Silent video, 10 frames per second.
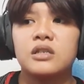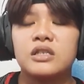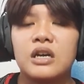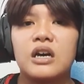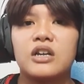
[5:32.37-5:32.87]

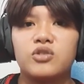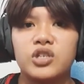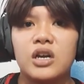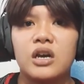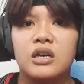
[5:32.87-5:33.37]
sa ano
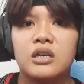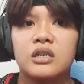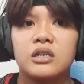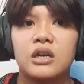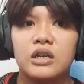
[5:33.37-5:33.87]
siya,
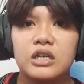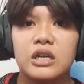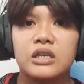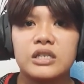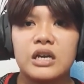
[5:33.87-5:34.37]

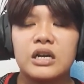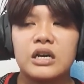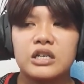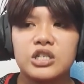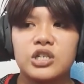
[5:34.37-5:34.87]
pre,
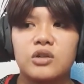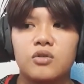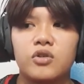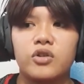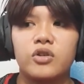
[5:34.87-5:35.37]
sa
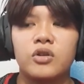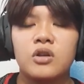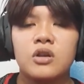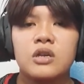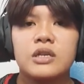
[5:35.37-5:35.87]
Christian or
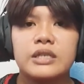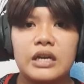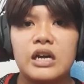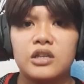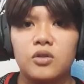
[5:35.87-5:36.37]

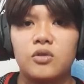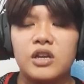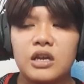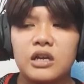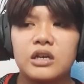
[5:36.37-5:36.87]
sa
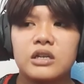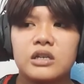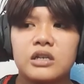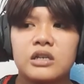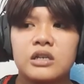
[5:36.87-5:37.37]
Catholic.
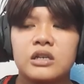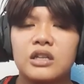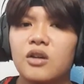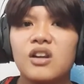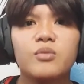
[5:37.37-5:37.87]

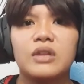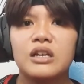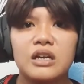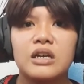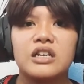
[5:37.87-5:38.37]
Hindi ko alam
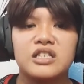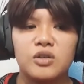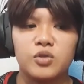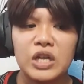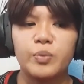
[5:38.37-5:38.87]
talaga
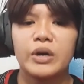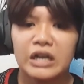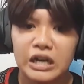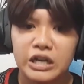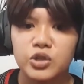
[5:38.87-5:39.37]
guys.
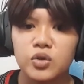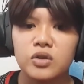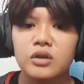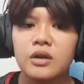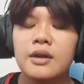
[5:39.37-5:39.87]
Usapang
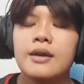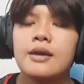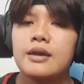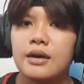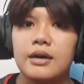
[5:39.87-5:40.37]
religion,
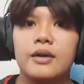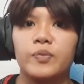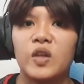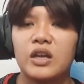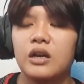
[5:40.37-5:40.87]

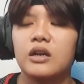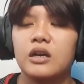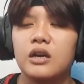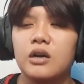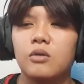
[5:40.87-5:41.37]
um,
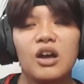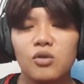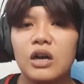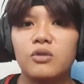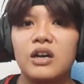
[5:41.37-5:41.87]
wala
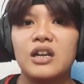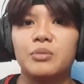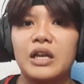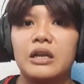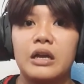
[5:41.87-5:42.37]
ko ganong
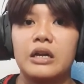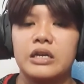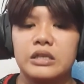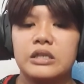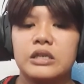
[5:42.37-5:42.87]
alam talaga
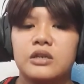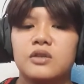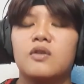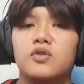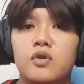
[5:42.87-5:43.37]
guys.
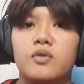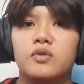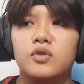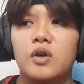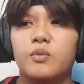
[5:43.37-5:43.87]

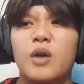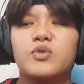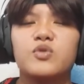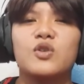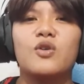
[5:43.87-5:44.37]

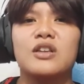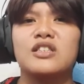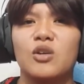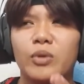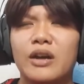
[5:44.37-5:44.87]
I'm so
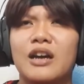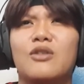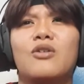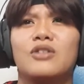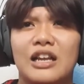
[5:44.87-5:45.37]
sorry, sobrang
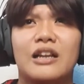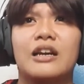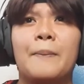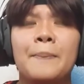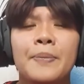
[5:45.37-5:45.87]
ano ako
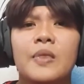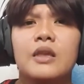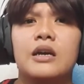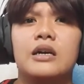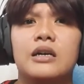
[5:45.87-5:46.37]
talaga.
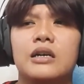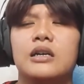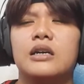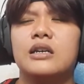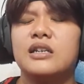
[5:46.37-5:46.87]

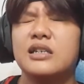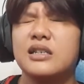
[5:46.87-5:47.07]
Uh,